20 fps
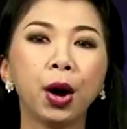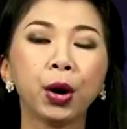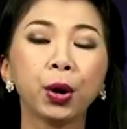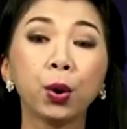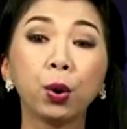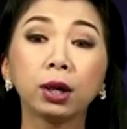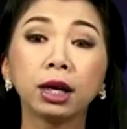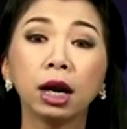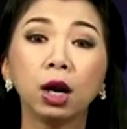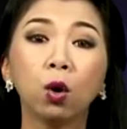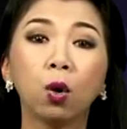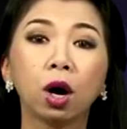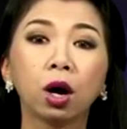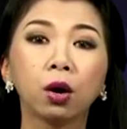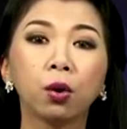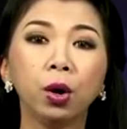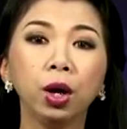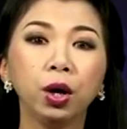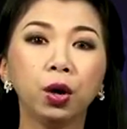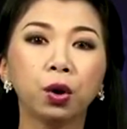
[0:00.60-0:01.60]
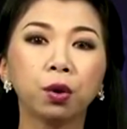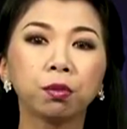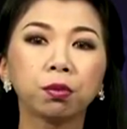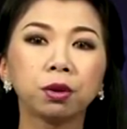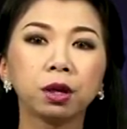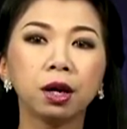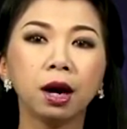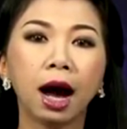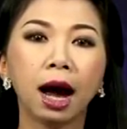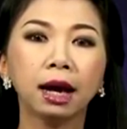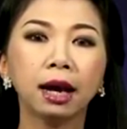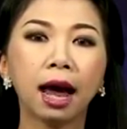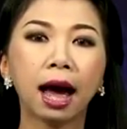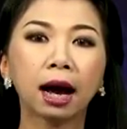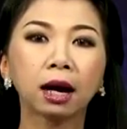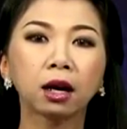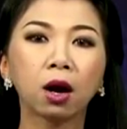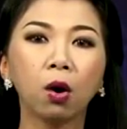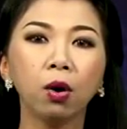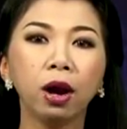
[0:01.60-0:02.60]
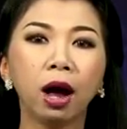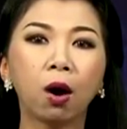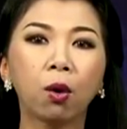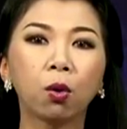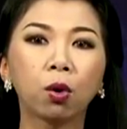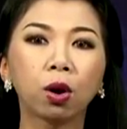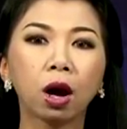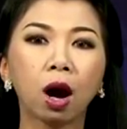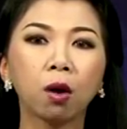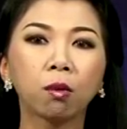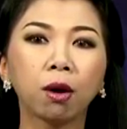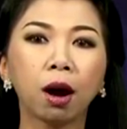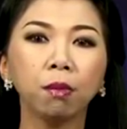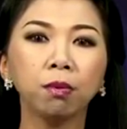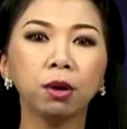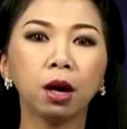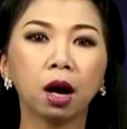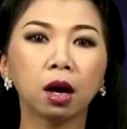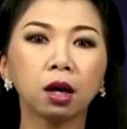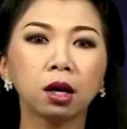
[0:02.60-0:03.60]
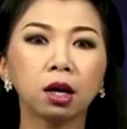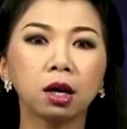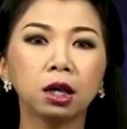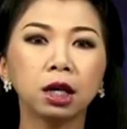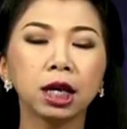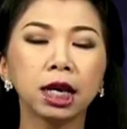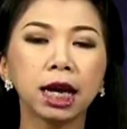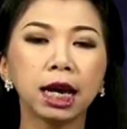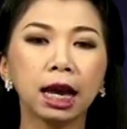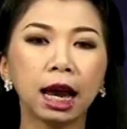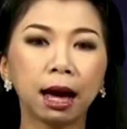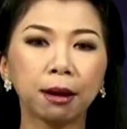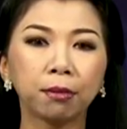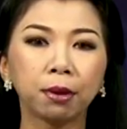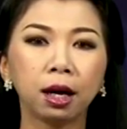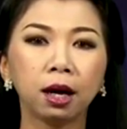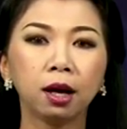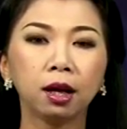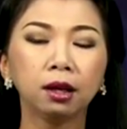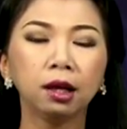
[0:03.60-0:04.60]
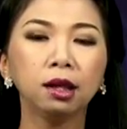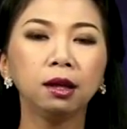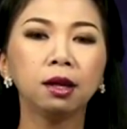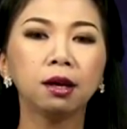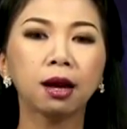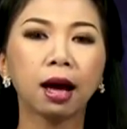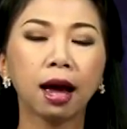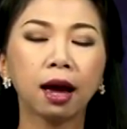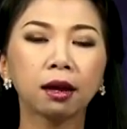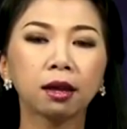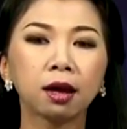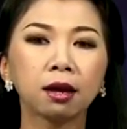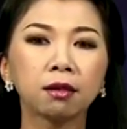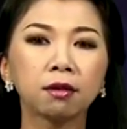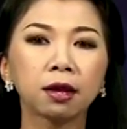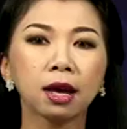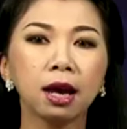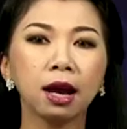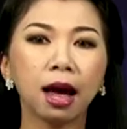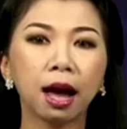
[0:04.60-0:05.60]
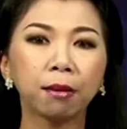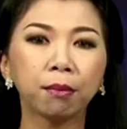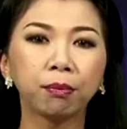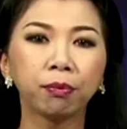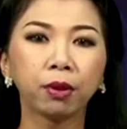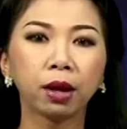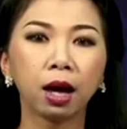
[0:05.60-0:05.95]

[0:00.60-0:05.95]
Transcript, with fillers: Cuộc tranh luận cuối cùng giữa hai đảng đối đầu không hấp dẫn cử tri Hy Lạp, tin từ Athens, Hy Lạp.